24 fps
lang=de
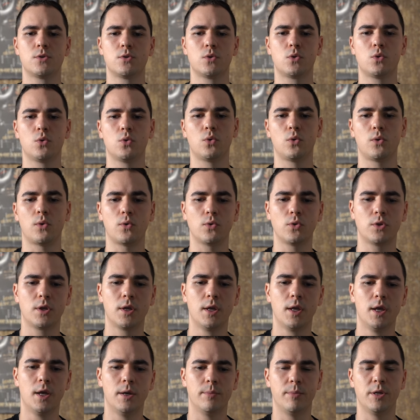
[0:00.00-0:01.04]
zu tun und
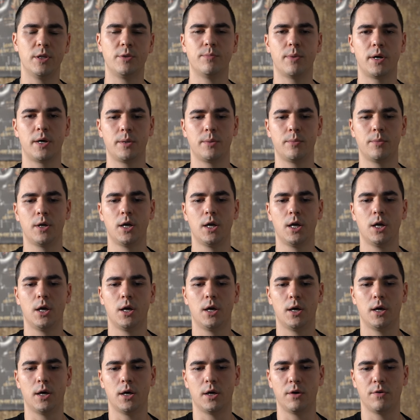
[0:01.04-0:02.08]
mit meinem
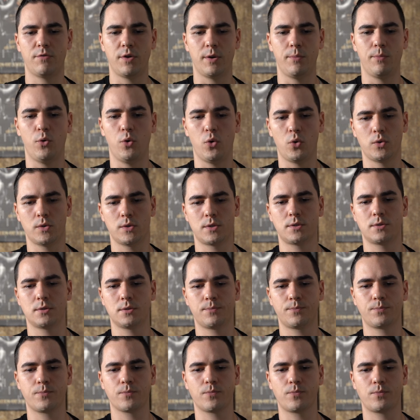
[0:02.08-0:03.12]
äh, Vermögens-
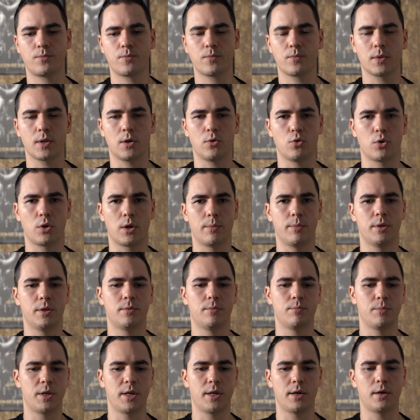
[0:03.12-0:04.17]
oder
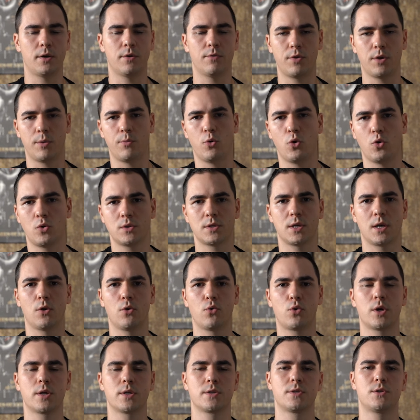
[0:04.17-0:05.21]
mit, mit der
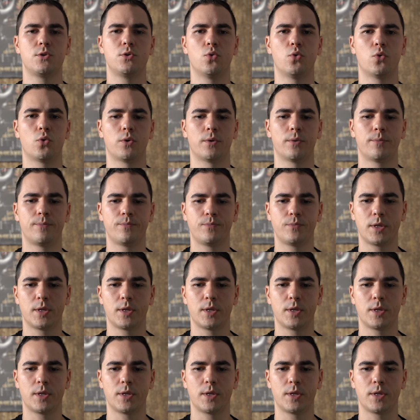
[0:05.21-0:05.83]
Vermögensallokation.